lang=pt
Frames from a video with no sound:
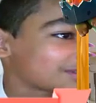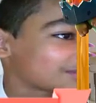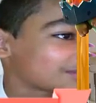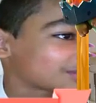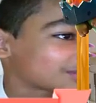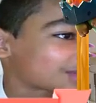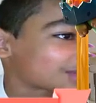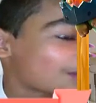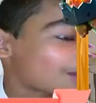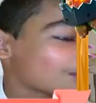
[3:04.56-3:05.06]

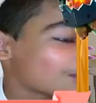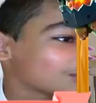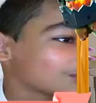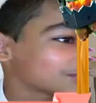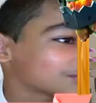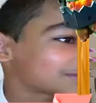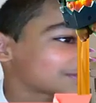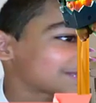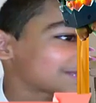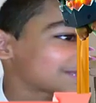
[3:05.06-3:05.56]
falta
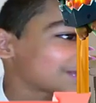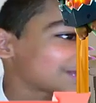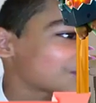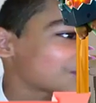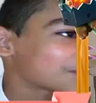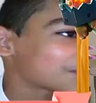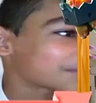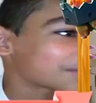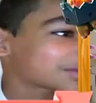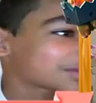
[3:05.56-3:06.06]
5
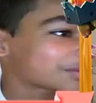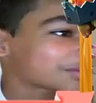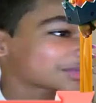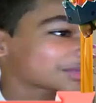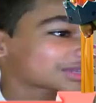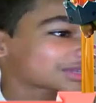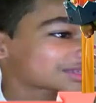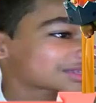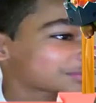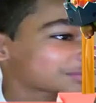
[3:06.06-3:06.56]
pra mim
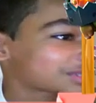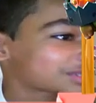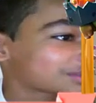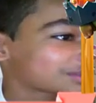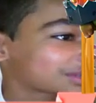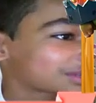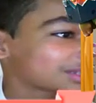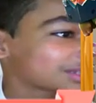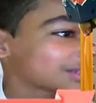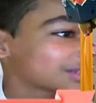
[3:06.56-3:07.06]
completar essa
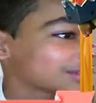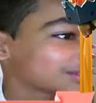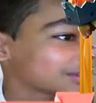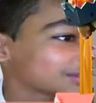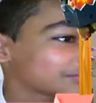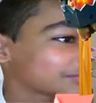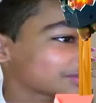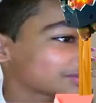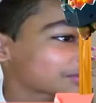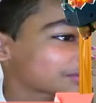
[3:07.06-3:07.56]
missão aqui
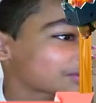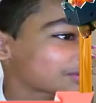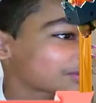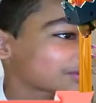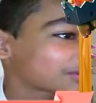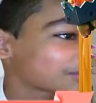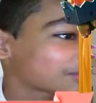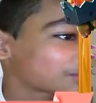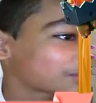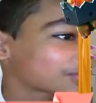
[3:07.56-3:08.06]
e ver qual
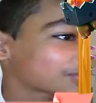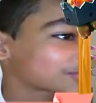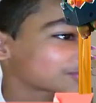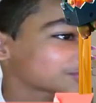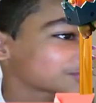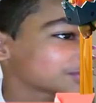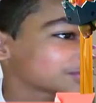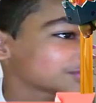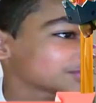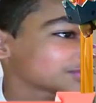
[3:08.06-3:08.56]
é o
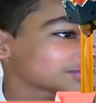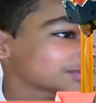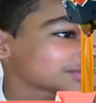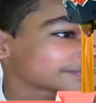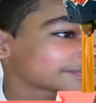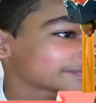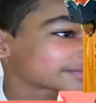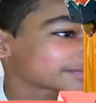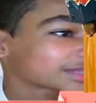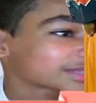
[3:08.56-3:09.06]
próximo
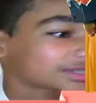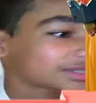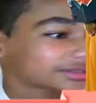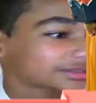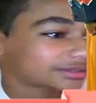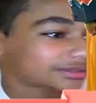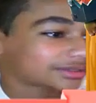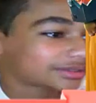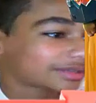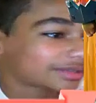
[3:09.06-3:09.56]

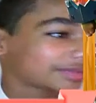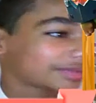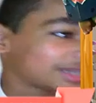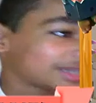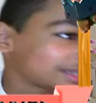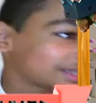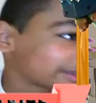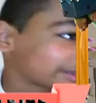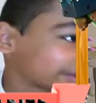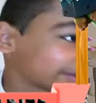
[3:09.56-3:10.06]
Tá
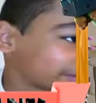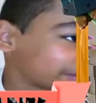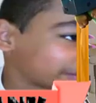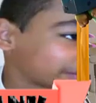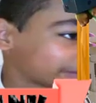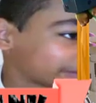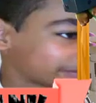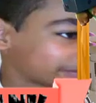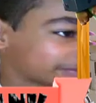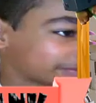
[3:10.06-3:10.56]
beleza então,
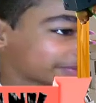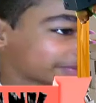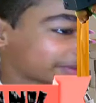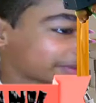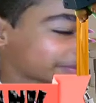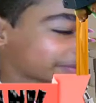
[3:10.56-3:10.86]
mano. Vamos